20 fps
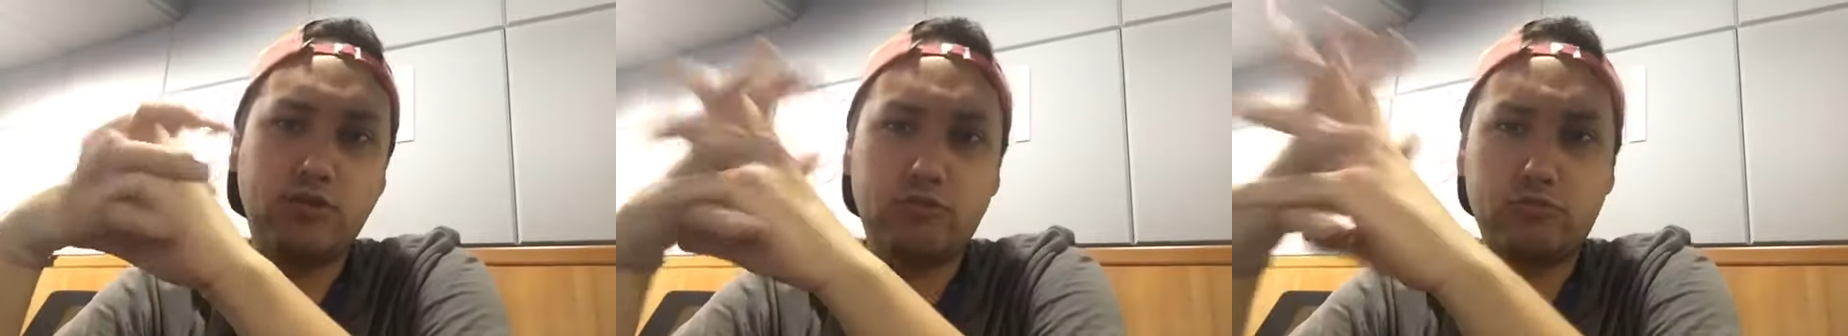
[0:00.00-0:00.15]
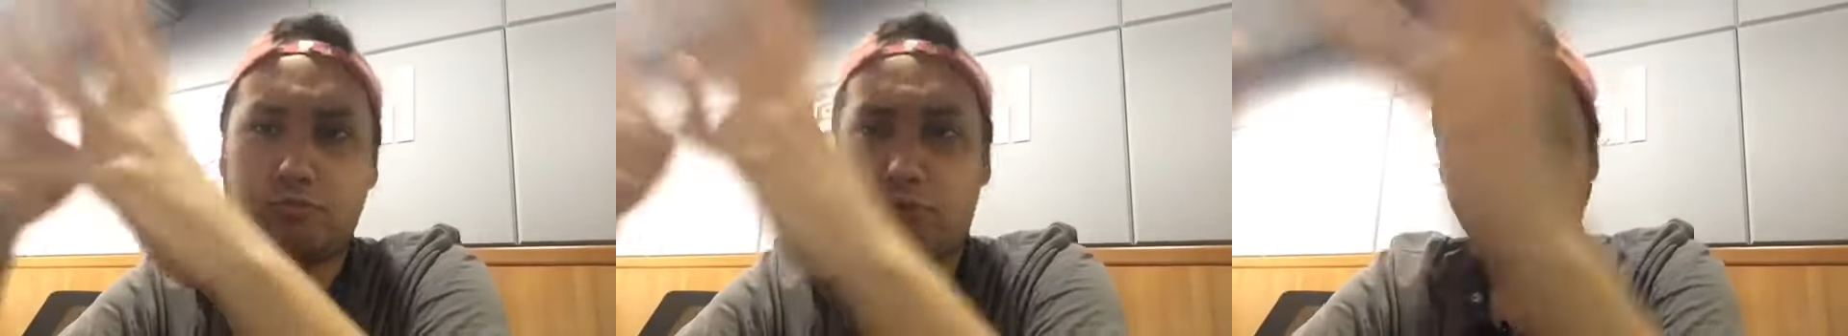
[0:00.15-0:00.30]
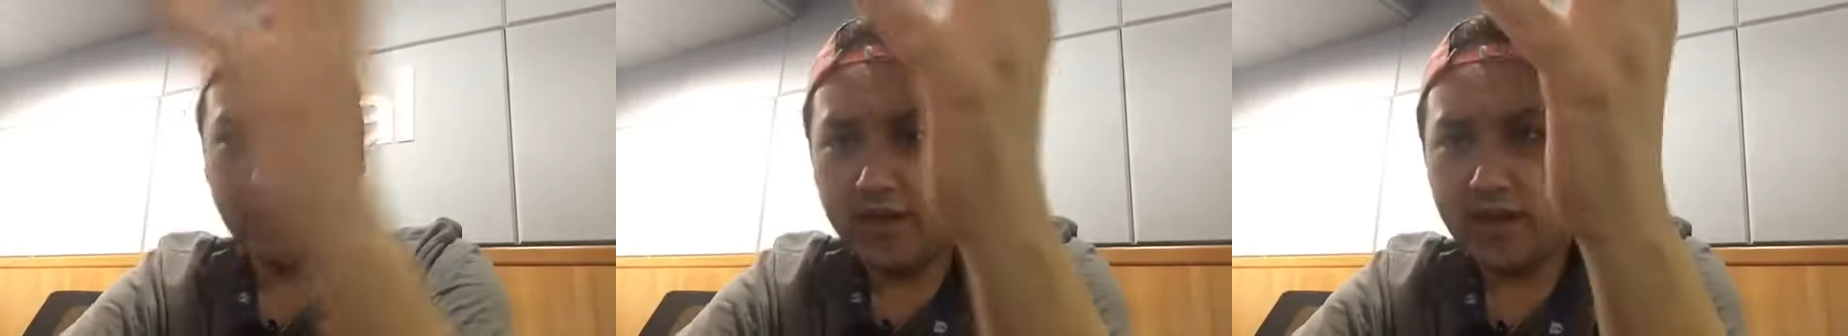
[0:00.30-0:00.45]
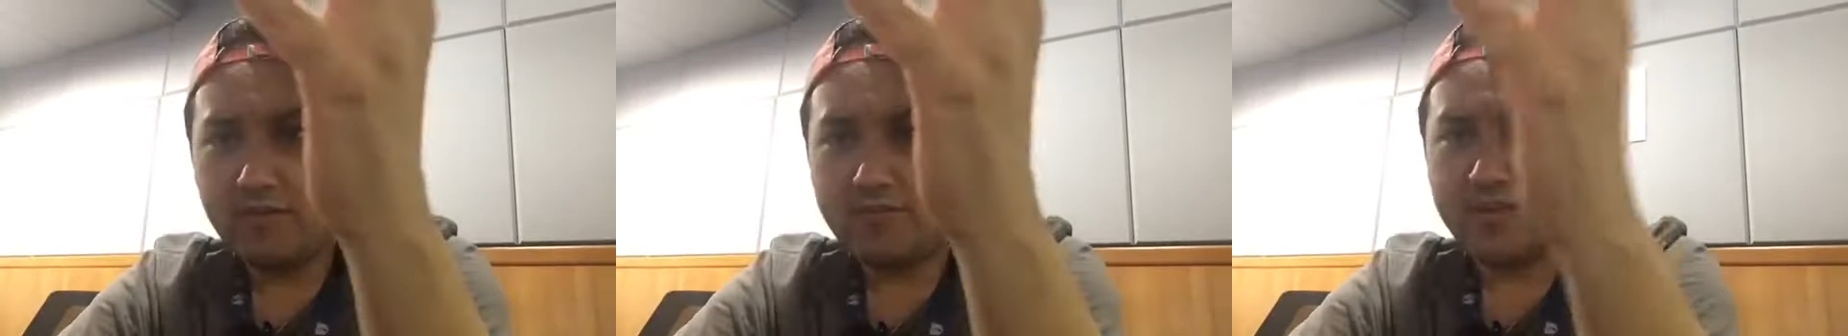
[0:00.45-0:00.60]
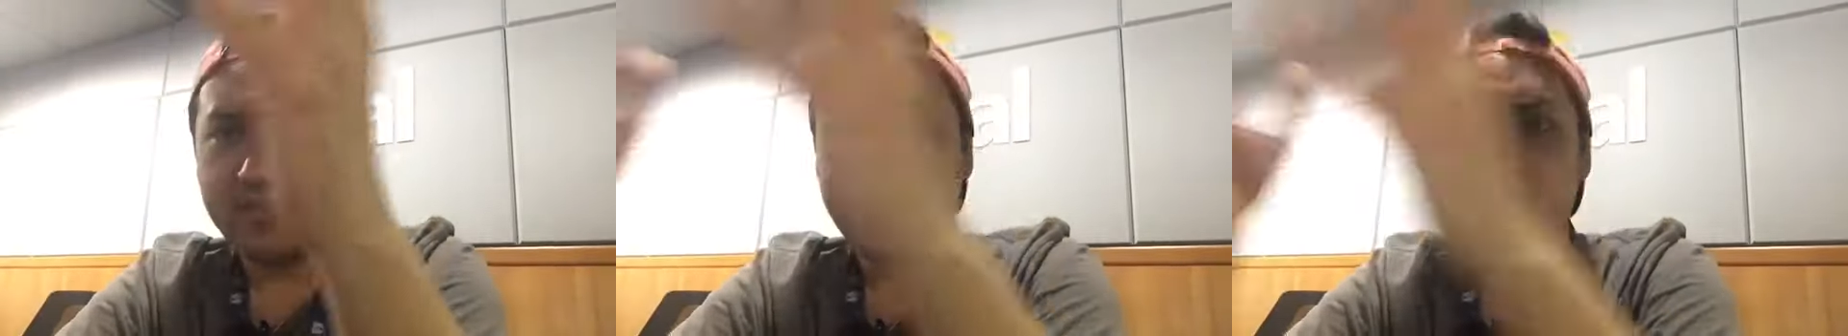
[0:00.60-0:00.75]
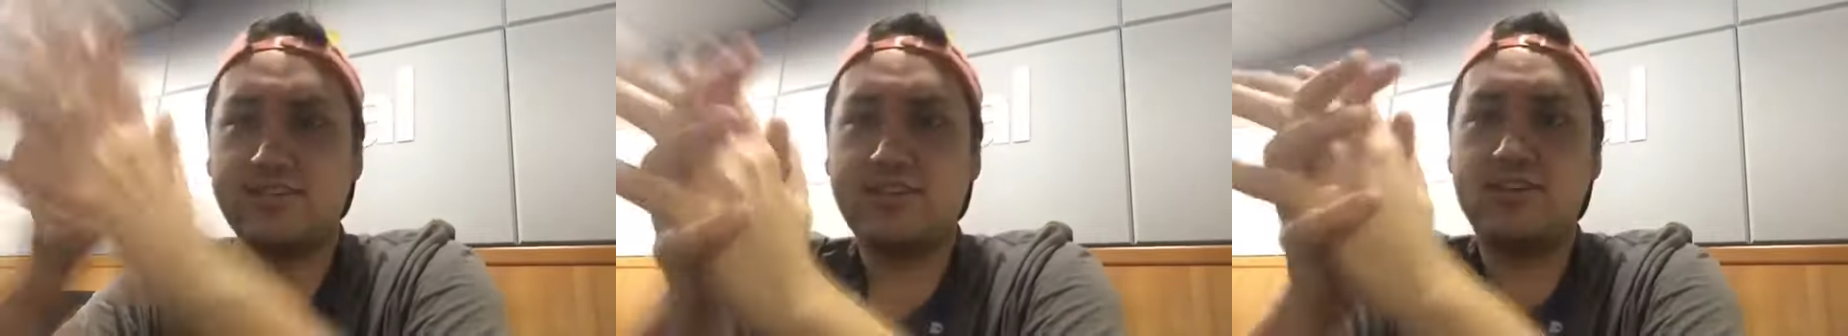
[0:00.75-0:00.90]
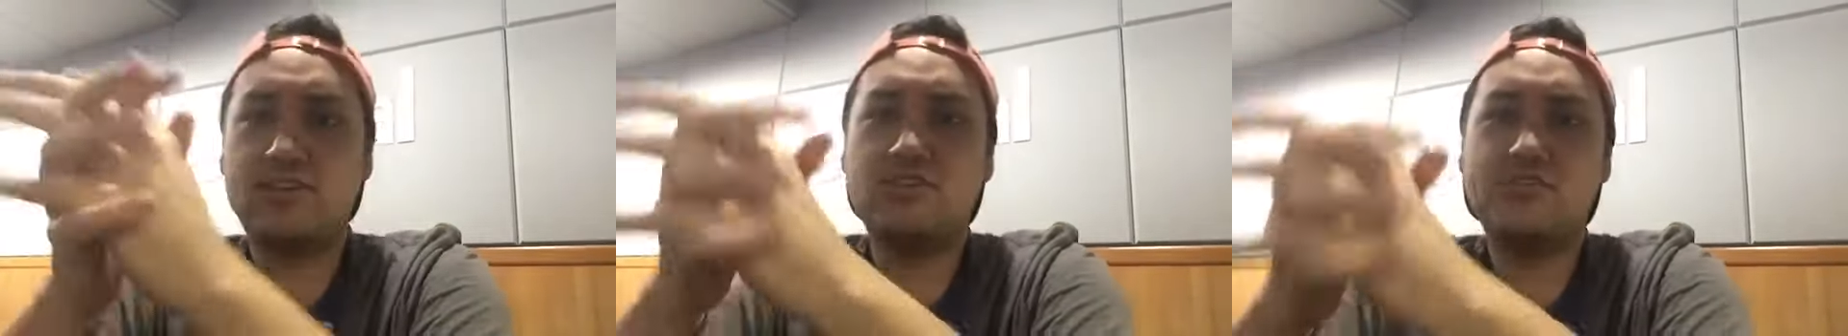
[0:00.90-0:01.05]
disponíveis,
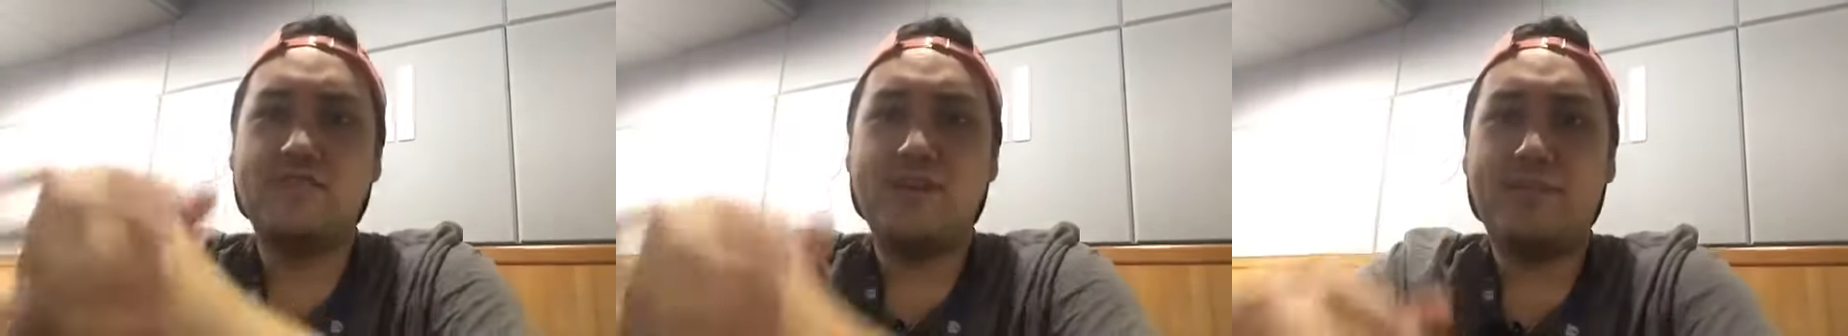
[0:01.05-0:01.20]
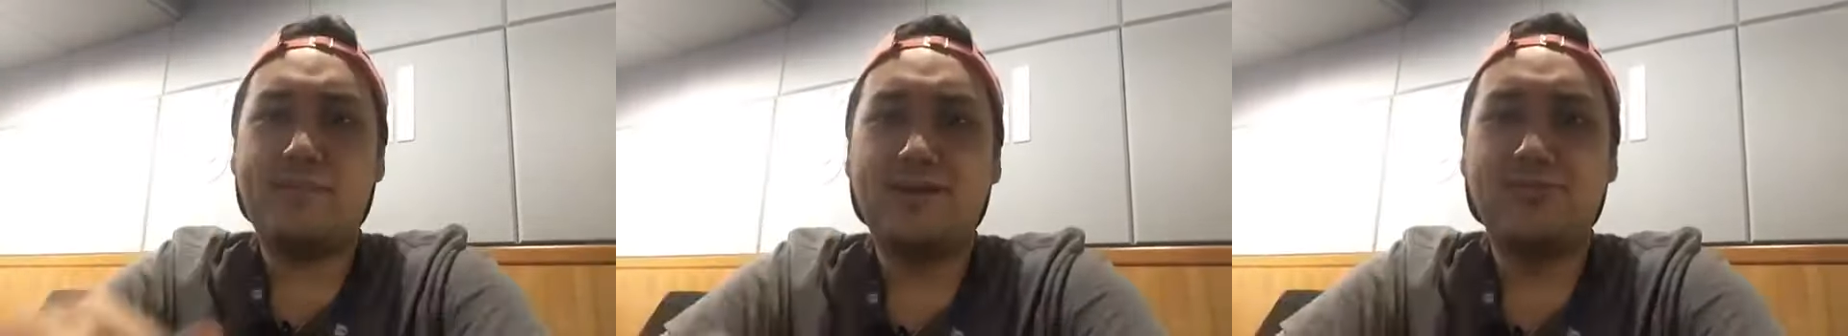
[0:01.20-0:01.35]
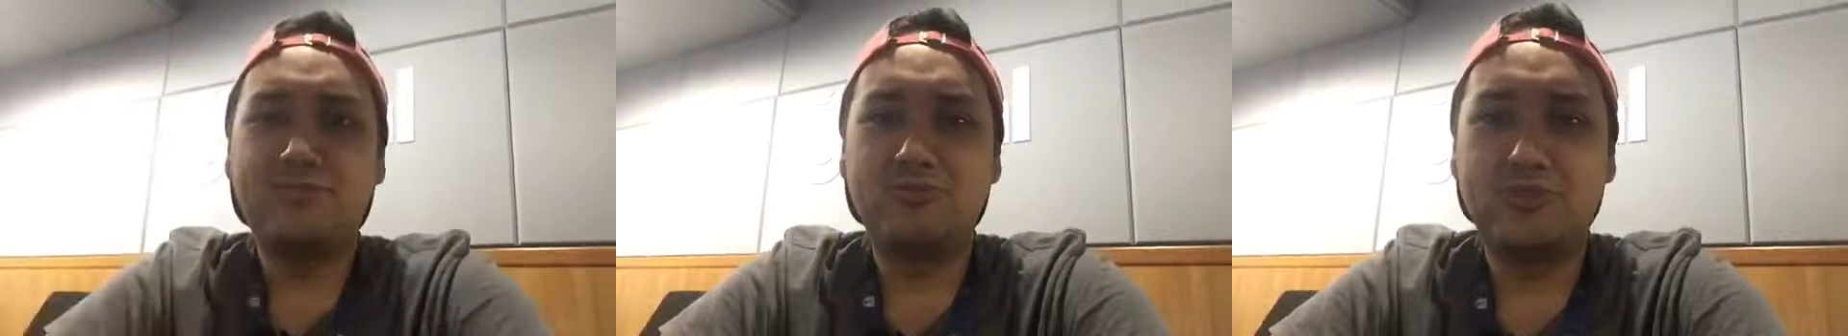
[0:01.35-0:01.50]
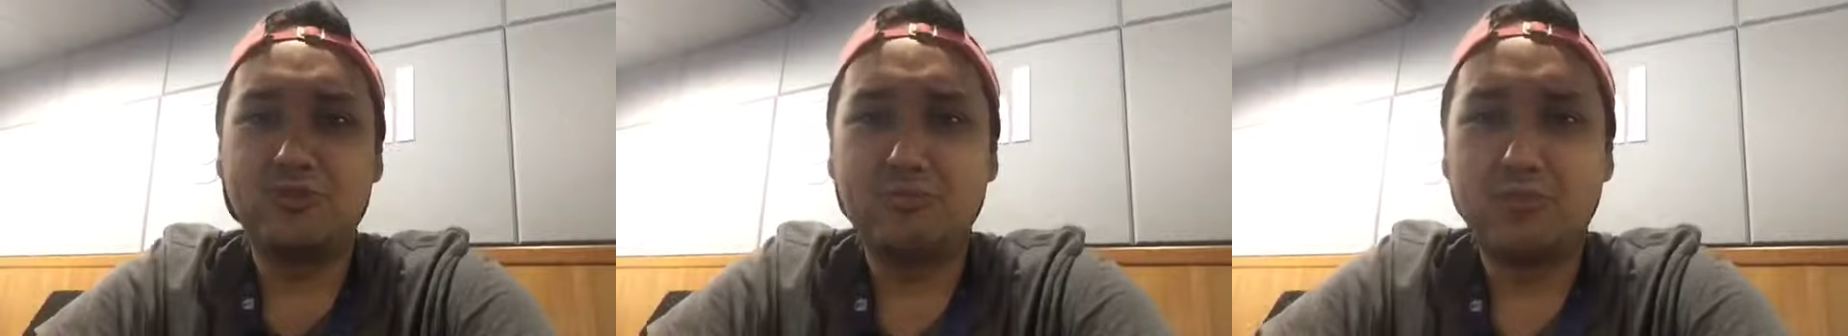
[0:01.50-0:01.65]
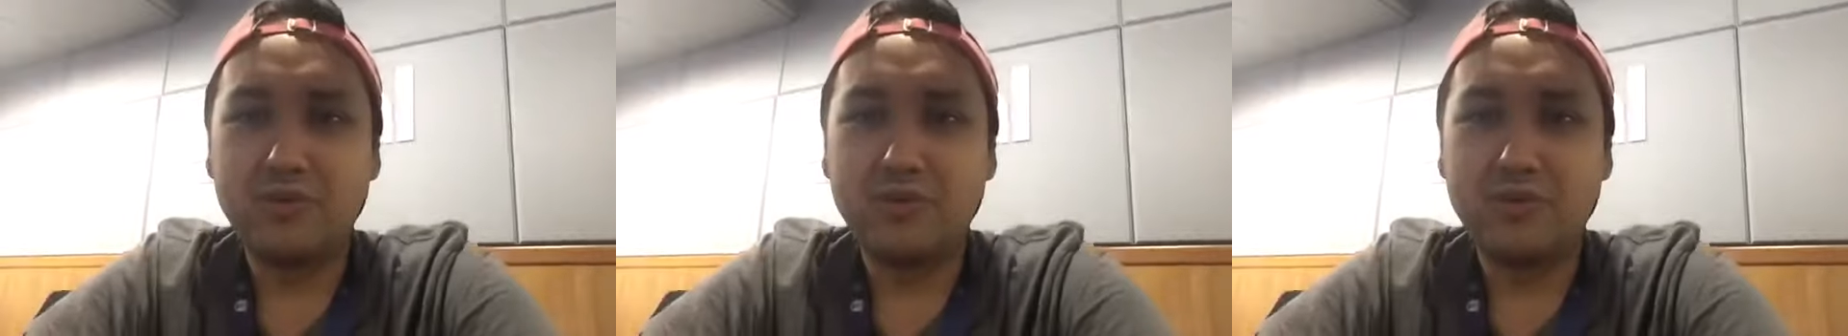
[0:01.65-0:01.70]
assim que tiver mais um,